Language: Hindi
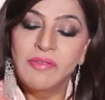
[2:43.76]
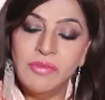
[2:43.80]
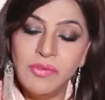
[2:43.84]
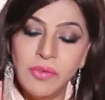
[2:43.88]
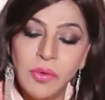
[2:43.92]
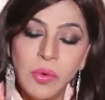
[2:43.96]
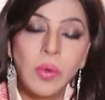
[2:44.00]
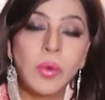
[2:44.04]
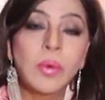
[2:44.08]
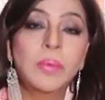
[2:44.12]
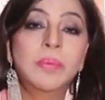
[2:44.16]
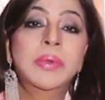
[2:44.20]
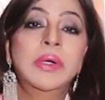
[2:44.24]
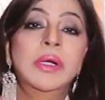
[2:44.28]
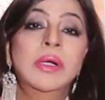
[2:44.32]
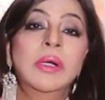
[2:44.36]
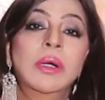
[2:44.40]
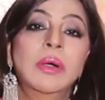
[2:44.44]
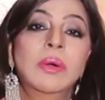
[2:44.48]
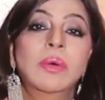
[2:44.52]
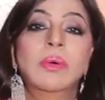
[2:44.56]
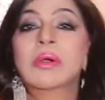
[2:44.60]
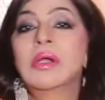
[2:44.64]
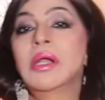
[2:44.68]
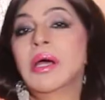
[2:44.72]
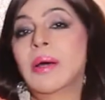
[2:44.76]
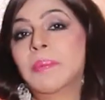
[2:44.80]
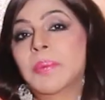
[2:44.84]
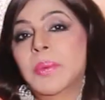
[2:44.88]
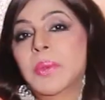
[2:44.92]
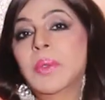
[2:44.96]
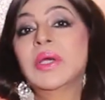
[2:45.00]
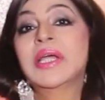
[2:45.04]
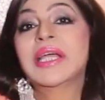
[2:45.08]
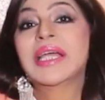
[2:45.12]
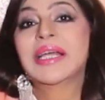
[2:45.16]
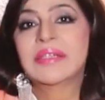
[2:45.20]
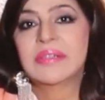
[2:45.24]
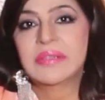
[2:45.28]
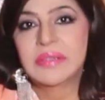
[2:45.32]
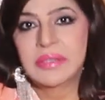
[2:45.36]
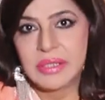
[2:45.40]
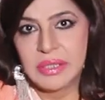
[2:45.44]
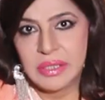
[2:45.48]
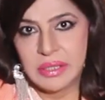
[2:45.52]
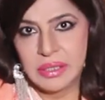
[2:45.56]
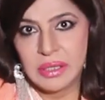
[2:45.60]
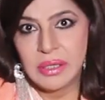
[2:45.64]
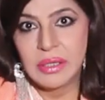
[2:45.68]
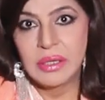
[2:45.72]
वो बिल्कुल आपको
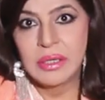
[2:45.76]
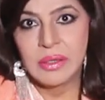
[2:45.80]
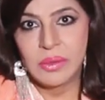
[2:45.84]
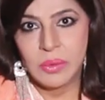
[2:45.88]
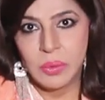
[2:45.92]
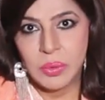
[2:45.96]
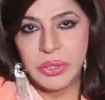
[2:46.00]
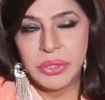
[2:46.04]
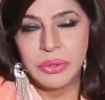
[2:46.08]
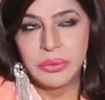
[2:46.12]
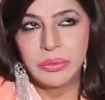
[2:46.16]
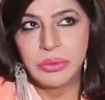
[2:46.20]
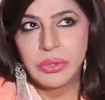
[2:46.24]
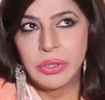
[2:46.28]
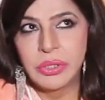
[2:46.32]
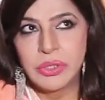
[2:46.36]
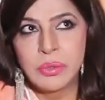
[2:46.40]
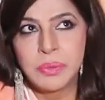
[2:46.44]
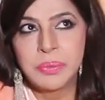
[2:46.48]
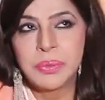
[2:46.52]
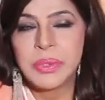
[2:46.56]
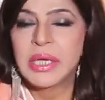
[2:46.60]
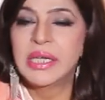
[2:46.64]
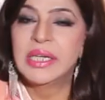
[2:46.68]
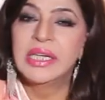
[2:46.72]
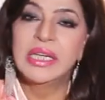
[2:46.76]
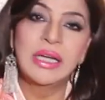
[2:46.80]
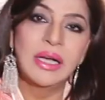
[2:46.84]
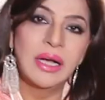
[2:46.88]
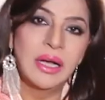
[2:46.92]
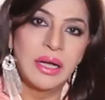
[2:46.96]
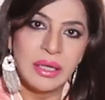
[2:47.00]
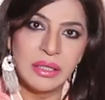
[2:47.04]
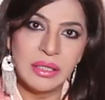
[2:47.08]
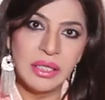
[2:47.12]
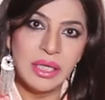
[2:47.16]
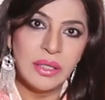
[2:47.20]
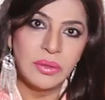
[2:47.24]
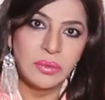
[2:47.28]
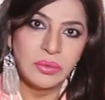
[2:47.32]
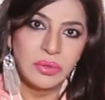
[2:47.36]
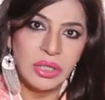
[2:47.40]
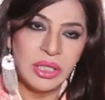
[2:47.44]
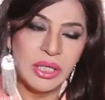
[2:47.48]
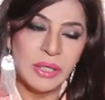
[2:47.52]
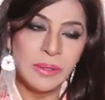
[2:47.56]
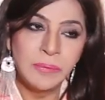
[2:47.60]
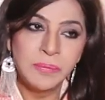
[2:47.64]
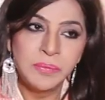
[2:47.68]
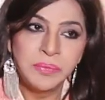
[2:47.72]
कैंसर होगी क्योंकि जो पुरानी कहानियाँ
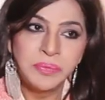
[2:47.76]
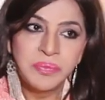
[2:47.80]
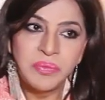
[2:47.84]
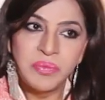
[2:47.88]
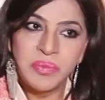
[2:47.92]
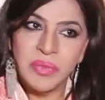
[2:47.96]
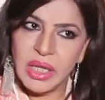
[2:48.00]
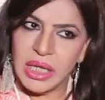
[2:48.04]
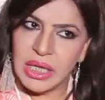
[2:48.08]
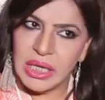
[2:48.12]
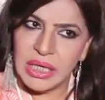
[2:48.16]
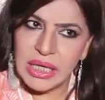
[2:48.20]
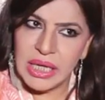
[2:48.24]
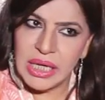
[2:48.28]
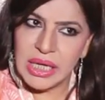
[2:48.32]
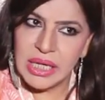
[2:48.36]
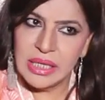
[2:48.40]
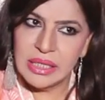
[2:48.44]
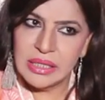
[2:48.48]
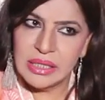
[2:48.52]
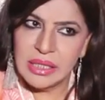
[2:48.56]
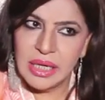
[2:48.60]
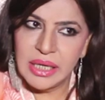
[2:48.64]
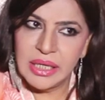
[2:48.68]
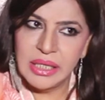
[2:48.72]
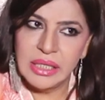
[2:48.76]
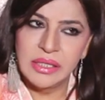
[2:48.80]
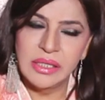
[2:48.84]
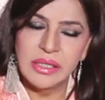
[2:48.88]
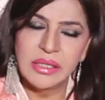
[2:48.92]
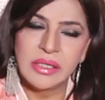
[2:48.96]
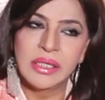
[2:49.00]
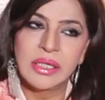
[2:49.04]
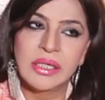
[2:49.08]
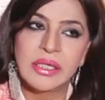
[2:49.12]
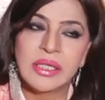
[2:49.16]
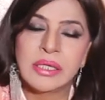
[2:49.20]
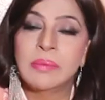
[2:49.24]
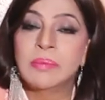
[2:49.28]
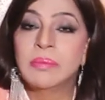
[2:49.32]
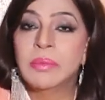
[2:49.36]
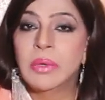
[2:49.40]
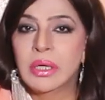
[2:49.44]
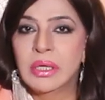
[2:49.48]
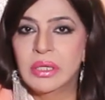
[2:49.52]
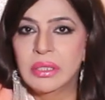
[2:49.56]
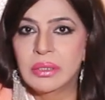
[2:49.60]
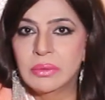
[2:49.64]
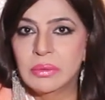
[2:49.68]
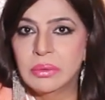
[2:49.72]
होती हैं इनके सारी चीज़ें
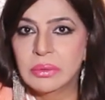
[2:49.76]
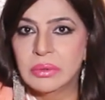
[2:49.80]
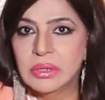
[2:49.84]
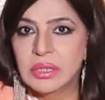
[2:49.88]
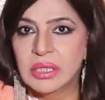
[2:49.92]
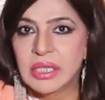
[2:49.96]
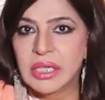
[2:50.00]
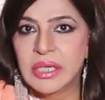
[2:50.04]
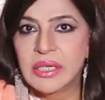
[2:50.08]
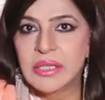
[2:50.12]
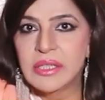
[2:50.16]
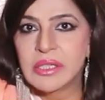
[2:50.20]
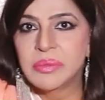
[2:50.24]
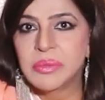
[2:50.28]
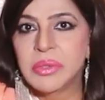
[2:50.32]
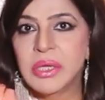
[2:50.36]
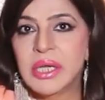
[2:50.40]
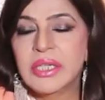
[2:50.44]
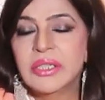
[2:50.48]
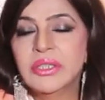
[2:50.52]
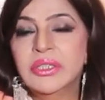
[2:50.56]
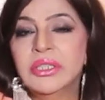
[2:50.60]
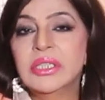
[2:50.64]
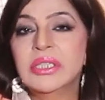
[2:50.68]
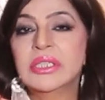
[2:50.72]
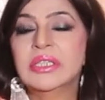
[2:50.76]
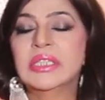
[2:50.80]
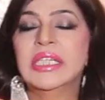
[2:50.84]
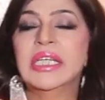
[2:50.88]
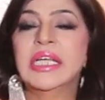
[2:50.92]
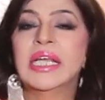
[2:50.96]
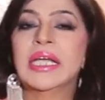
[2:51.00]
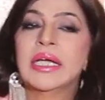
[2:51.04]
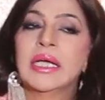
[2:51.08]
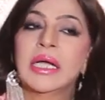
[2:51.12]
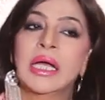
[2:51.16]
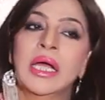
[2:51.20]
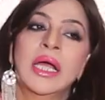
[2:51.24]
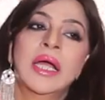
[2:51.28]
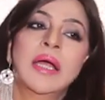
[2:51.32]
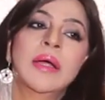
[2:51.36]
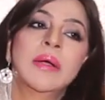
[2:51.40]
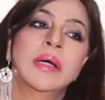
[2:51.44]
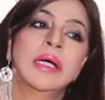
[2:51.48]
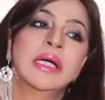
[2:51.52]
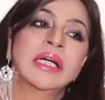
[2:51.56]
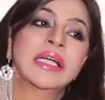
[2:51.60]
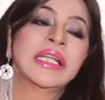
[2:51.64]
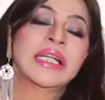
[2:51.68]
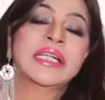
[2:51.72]
सिम्बॉलिक होती हैं इसमें हर चीज़ की एक
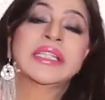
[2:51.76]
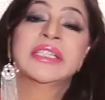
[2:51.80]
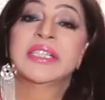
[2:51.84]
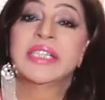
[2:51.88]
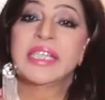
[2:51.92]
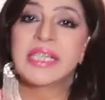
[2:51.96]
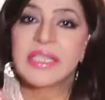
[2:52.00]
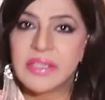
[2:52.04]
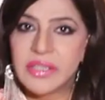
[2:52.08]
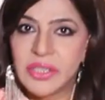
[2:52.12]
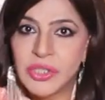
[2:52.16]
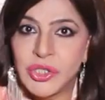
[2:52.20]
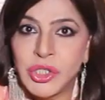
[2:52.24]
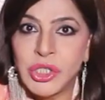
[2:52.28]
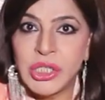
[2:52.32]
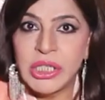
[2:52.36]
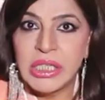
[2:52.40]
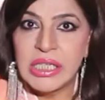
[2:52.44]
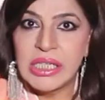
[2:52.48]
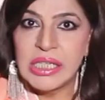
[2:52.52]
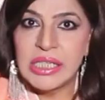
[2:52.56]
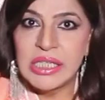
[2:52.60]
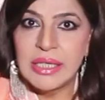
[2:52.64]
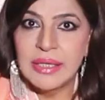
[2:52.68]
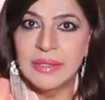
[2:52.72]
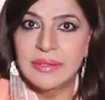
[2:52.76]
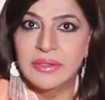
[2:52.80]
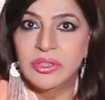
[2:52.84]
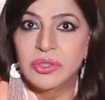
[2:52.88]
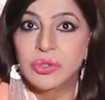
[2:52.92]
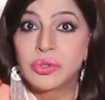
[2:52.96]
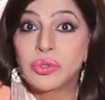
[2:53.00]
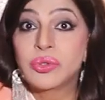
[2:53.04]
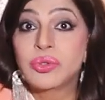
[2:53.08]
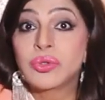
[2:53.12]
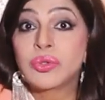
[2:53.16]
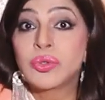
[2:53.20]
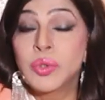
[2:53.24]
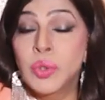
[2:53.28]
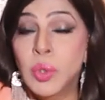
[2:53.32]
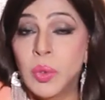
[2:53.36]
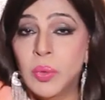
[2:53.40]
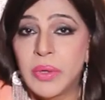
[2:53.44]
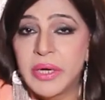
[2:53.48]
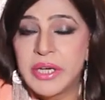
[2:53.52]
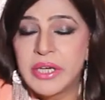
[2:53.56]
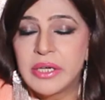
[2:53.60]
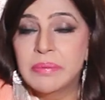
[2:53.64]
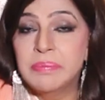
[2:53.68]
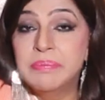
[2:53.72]
करेक्टराइजेशन की जाती है तो स्नो
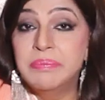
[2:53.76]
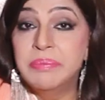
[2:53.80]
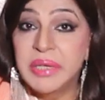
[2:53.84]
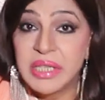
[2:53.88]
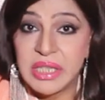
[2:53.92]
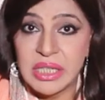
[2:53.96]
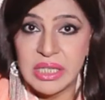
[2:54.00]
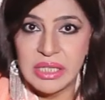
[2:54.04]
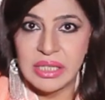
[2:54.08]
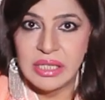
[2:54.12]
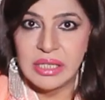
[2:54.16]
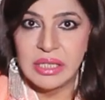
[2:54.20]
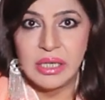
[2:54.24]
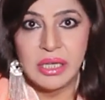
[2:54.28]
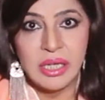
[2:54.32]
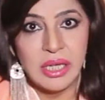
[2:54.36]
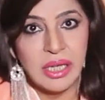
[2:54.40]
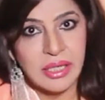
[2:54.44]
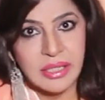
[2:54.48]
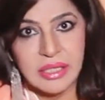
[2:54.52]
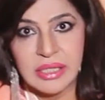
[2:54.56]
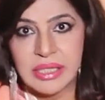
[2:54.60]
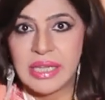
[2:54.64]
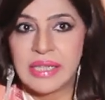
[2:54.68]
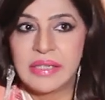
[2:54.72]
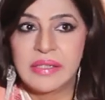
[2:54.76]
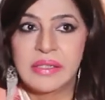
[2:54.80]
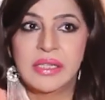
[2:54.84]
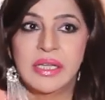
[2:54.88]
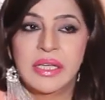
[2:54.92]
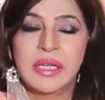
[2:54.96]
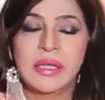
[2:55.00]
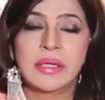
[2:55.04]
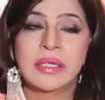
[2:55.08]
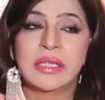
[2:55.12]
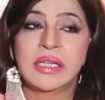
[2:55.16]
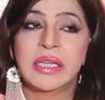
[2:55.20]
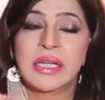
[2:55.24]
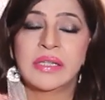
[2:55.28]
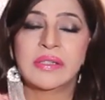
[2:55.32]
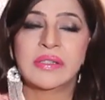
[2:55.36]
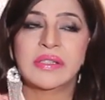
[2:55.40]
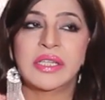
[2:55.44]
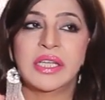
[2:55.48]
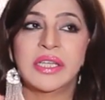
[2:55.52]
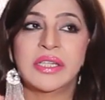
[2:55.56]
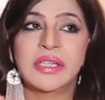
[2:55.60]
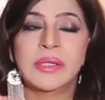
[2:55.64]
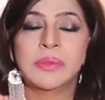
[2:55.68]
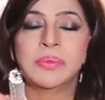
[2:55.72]
वाइट बेसिकली इज़ कैंसर
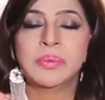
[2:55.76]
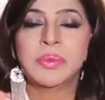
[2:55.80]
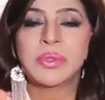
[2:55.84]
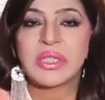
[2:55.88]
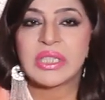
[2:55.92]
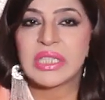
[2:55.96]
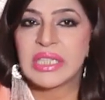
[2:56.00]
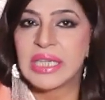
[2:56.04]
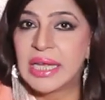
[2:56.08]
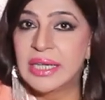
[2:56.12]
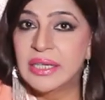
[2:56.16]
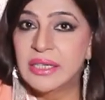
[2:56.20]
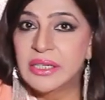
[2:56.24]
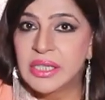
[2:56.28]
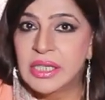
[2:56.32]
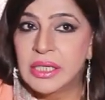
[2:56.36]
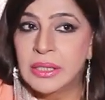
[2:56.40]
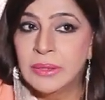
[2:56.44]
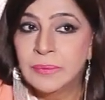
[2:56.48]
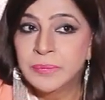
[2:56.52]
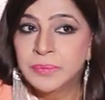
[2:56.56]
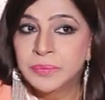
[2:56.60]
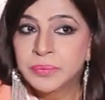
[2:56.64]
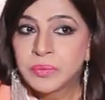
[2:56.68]
कैंसेरियन पर्सनैलिटी